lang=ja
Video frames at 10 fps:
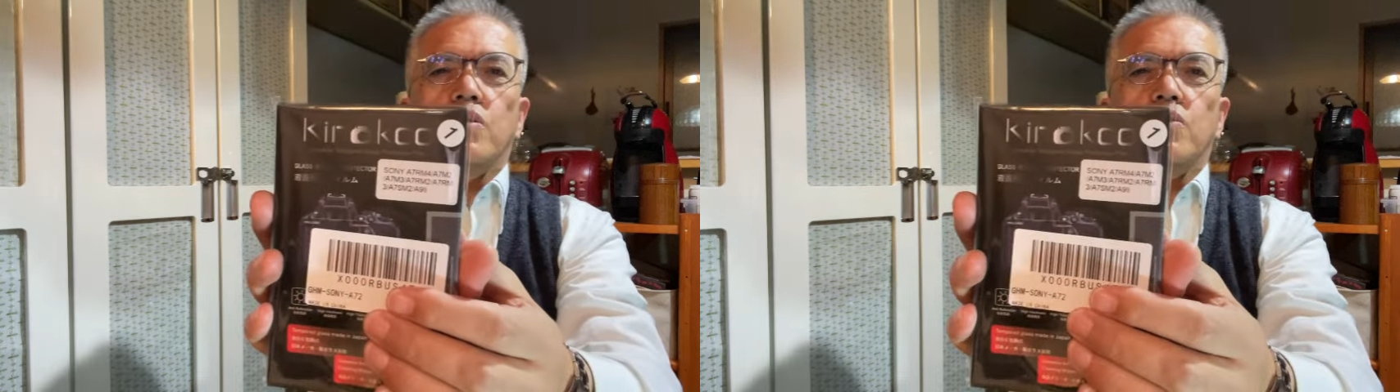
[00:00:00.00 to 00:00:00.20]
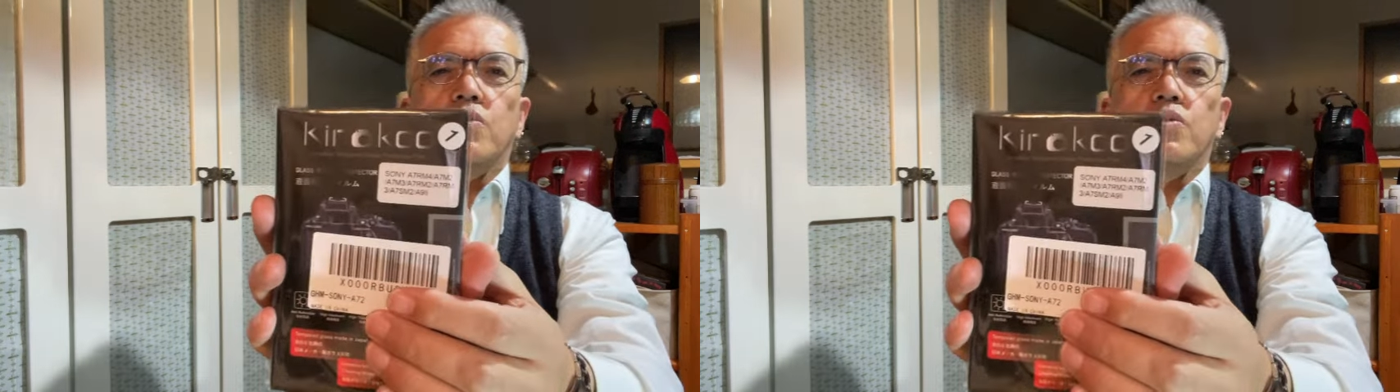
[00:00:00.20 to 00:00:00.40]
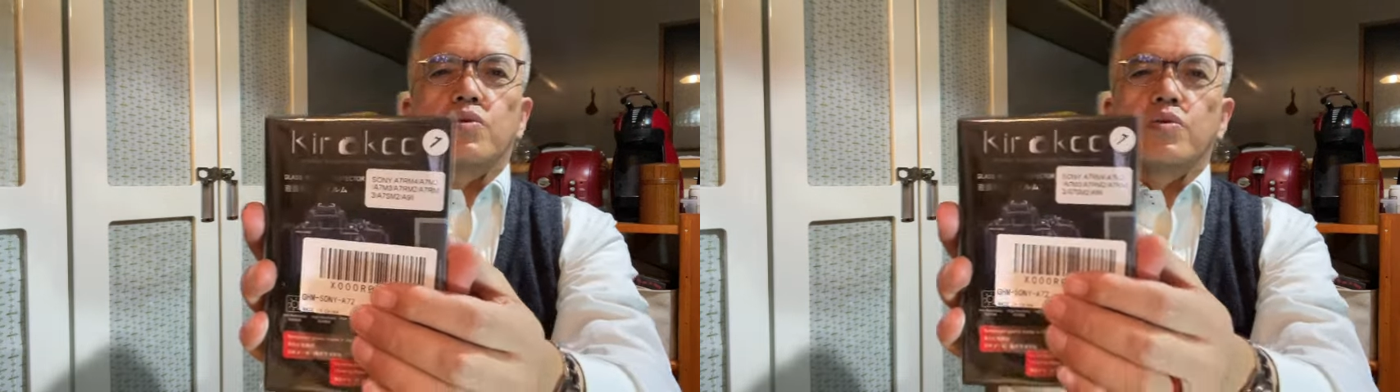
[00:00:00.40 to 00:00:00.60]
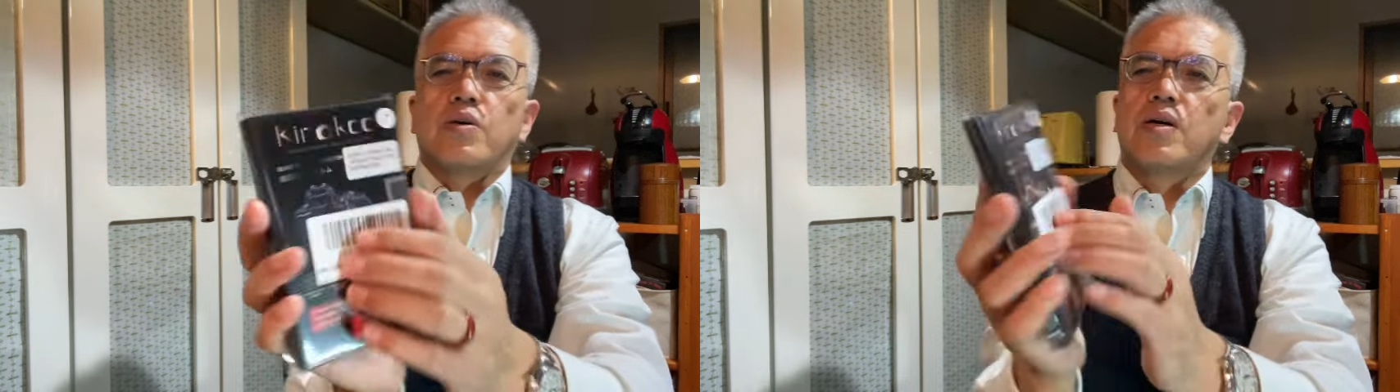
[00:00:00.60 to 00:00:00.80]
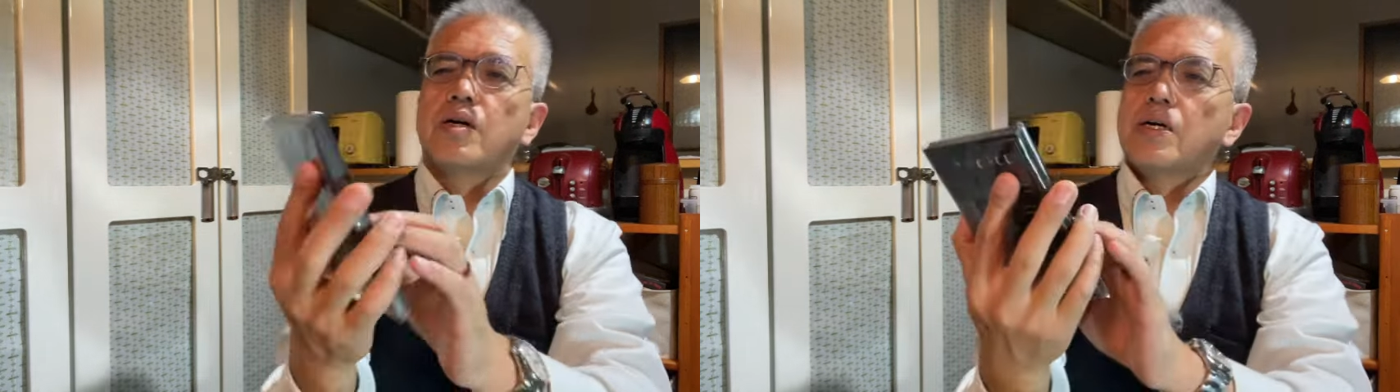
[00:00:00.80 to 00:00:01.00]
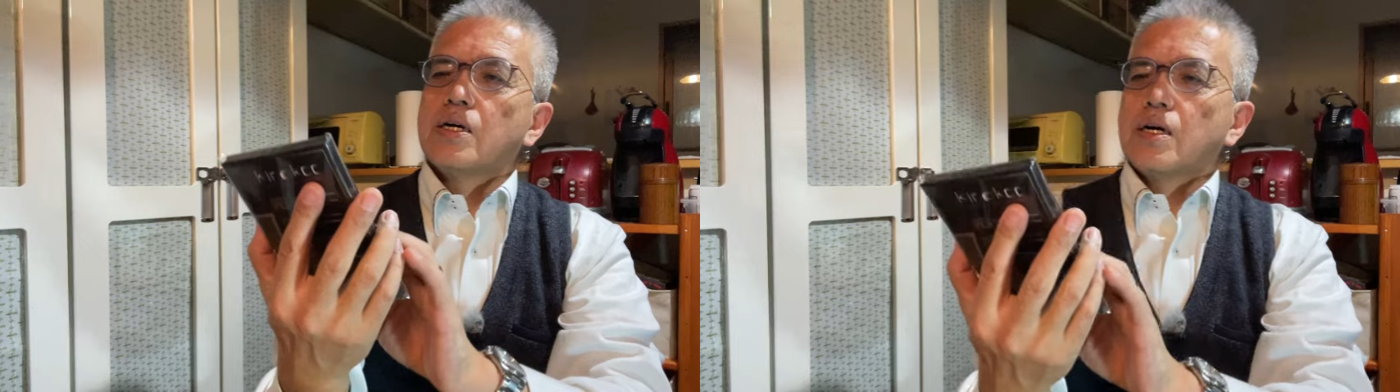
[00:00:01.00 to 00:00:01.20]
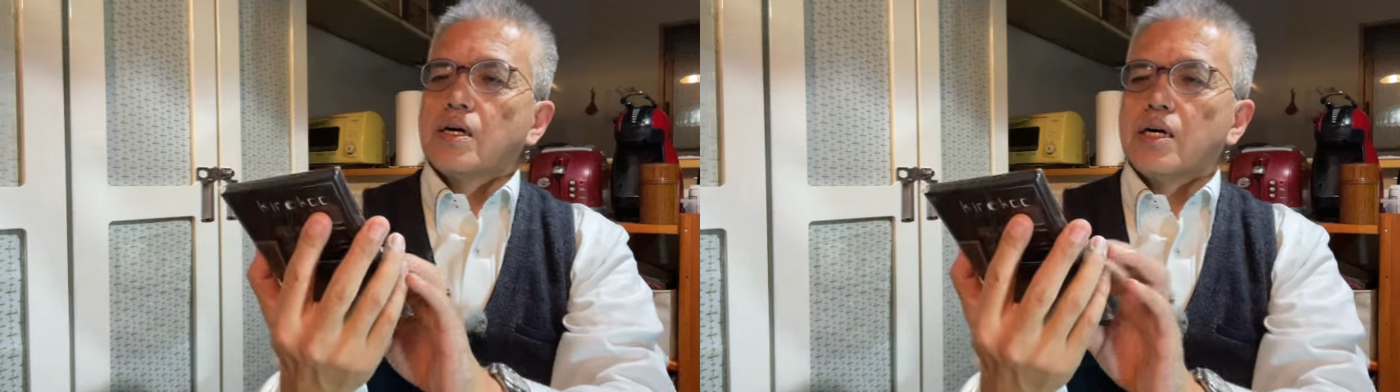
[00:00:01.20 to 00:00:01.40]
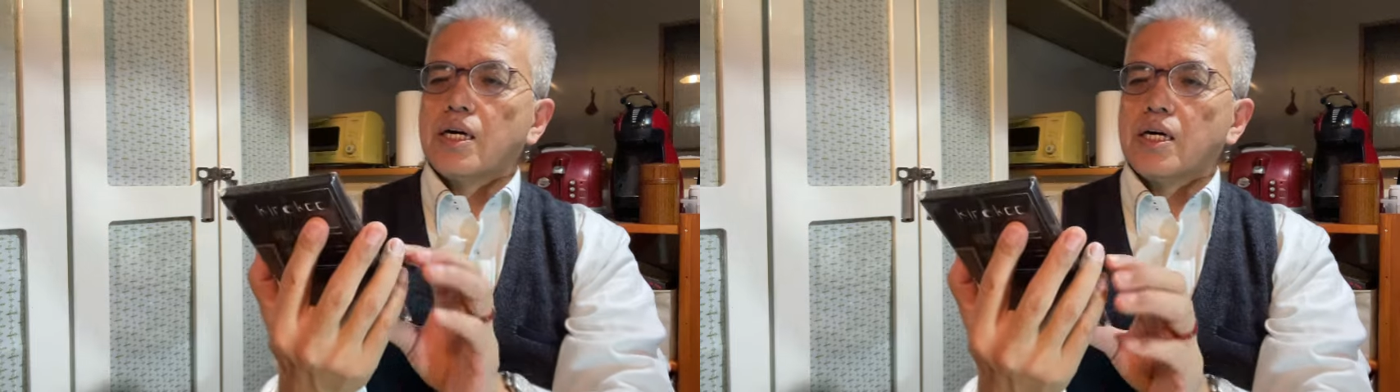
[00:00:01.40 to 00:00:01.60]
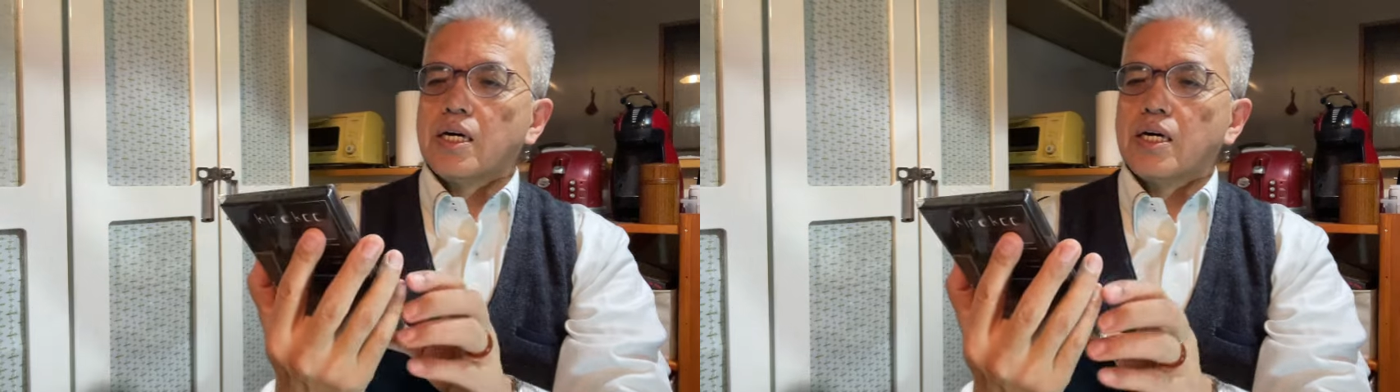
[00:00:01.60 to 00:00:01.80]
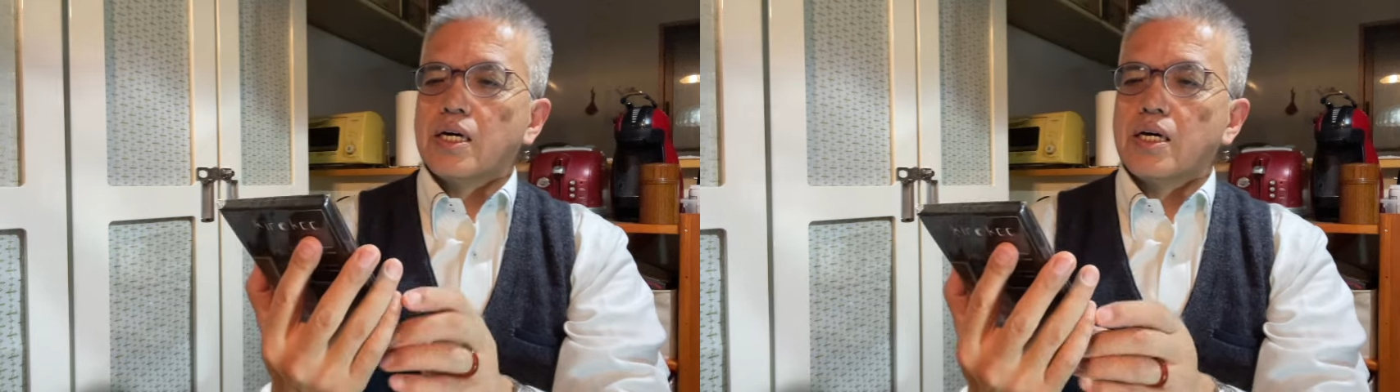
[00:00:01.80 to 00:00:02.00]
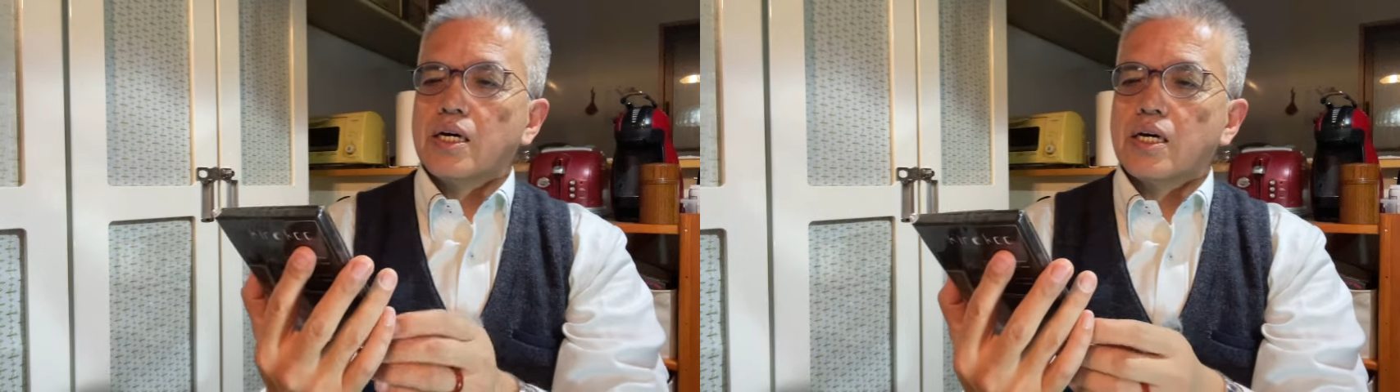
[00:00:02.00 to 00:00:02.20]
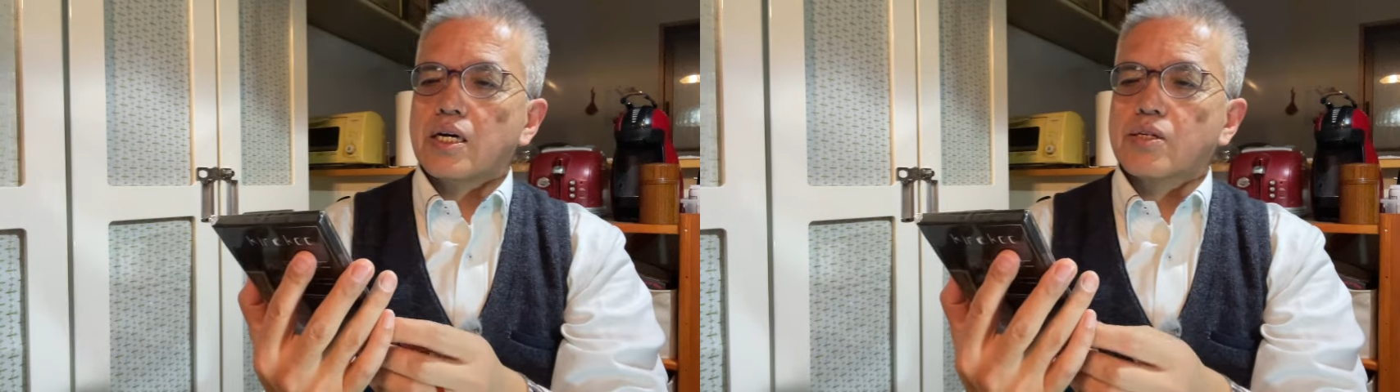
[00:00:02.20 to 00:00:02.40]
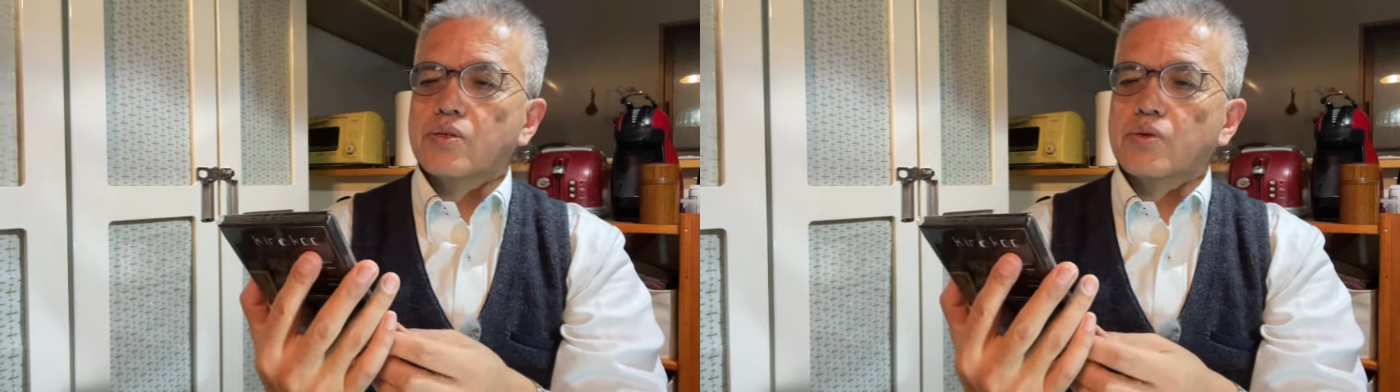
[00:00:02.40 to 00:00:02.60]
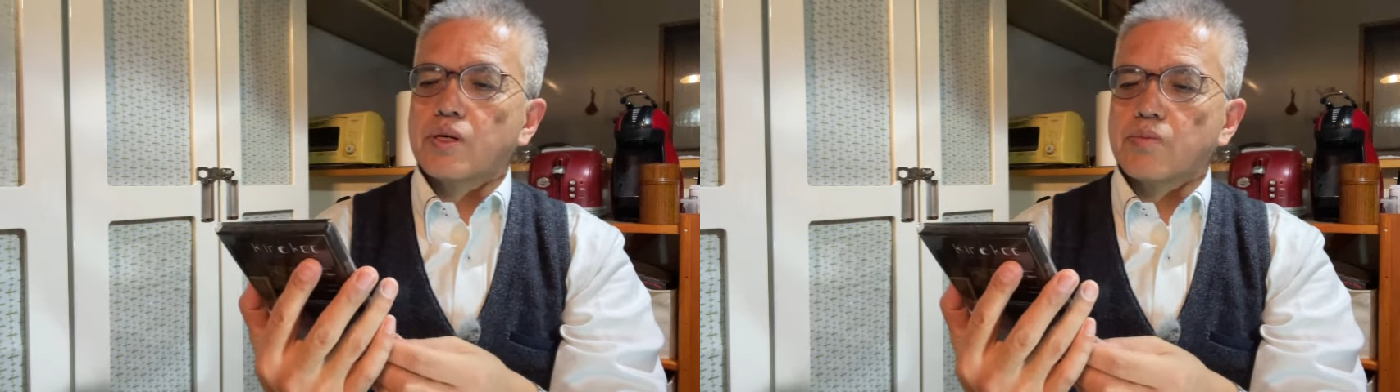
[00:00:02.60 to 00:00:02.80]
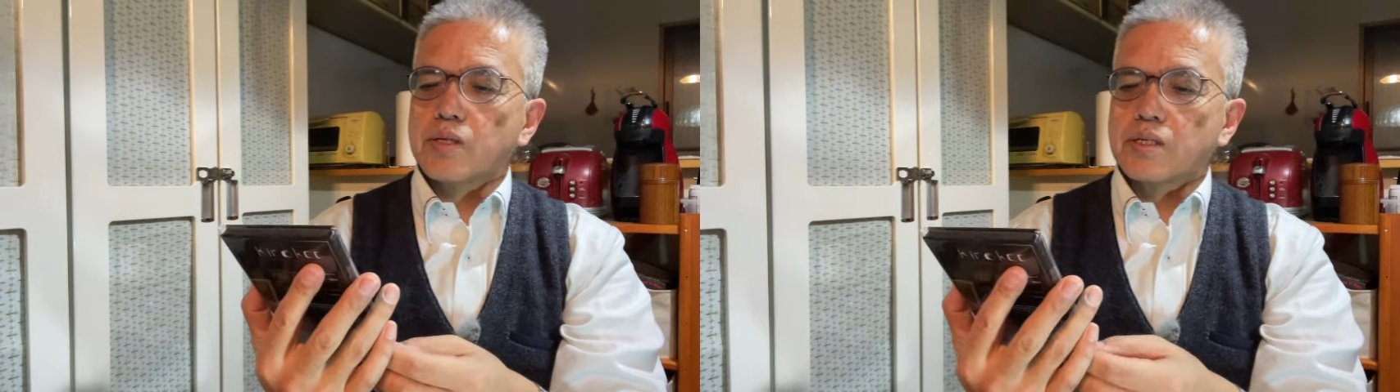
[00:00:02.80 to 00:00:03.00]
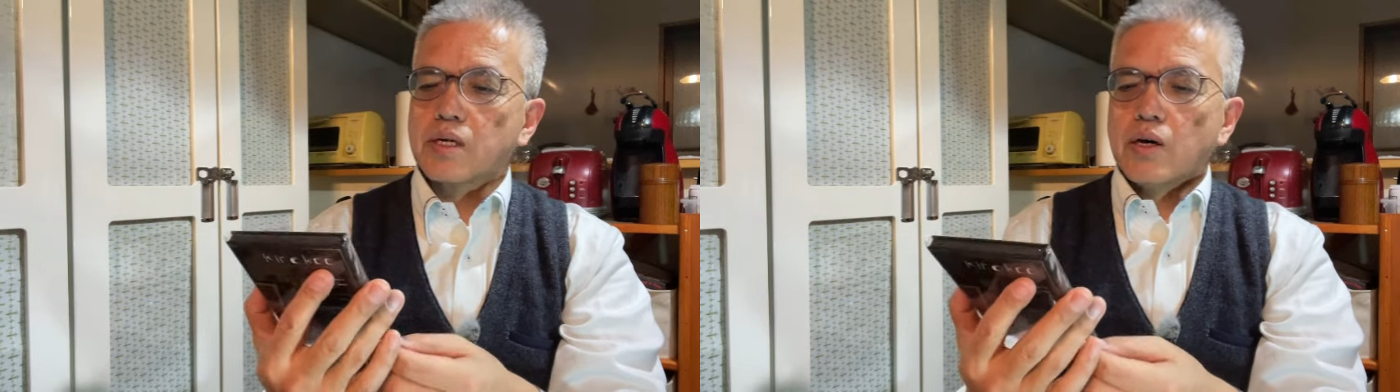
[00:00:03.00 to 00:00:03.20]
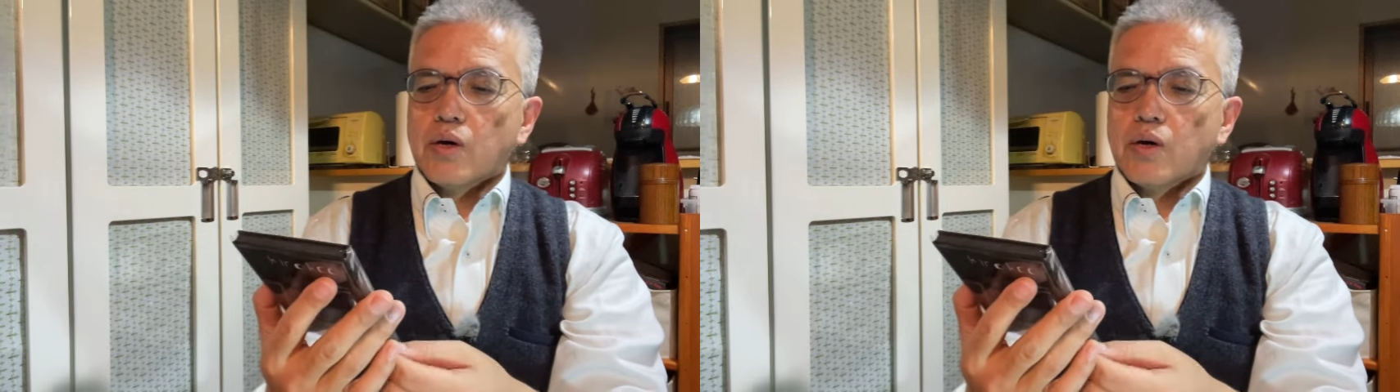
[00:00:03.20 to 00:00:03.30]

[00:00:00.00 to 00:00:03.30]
こういう、えー、液晶フィルムです。